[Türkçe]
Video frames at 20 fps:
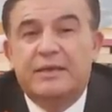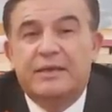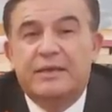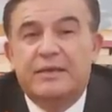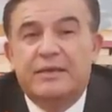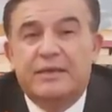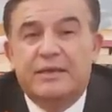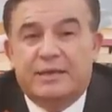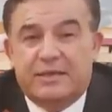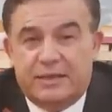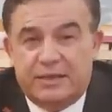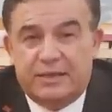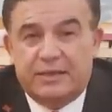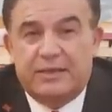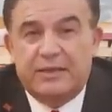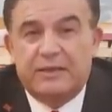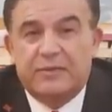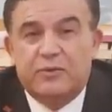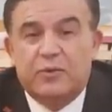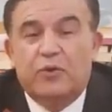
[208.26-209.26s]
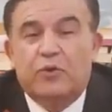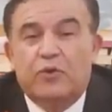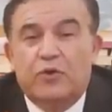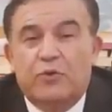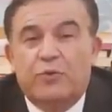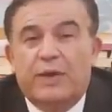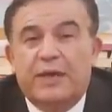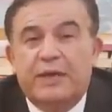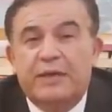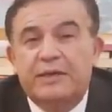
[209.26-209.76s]
yıkıldı Doğu
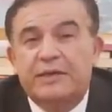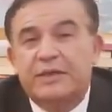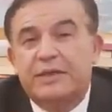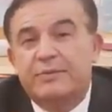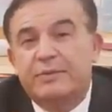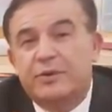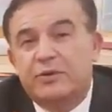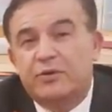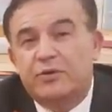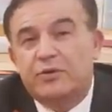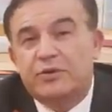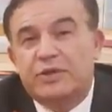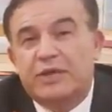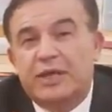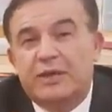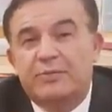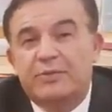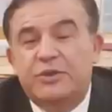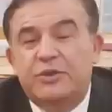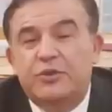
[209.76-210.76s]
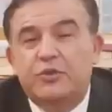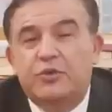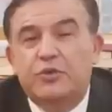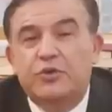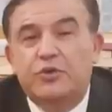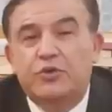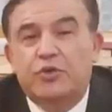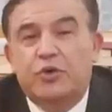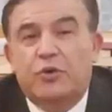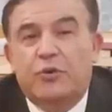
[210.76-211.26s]
Roma. Şimdi Ruslar biz 3.
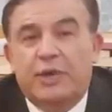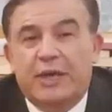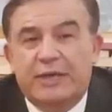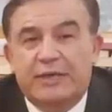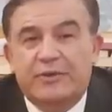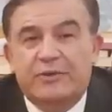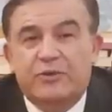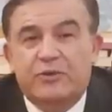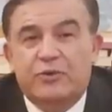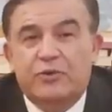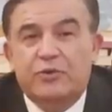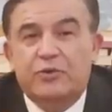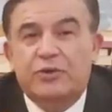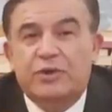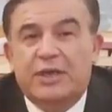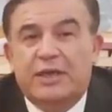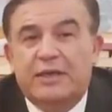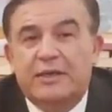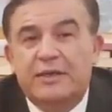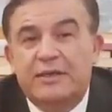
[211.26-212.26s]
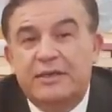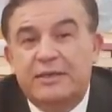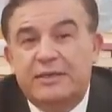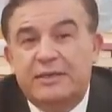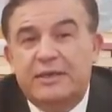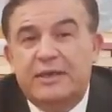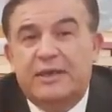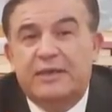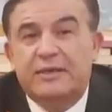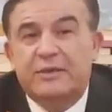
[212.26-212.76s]
Roma'yız diyor. Ruslar
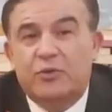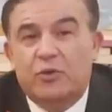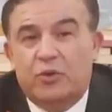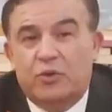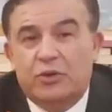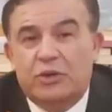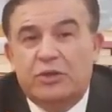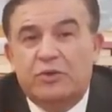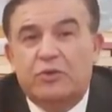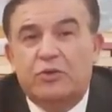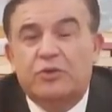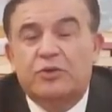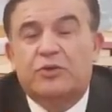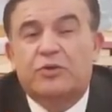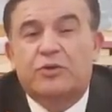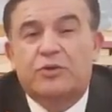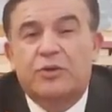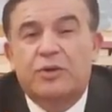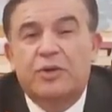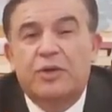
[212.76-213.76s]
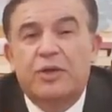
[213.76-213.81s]
Hristiyandır, Ortodokstur.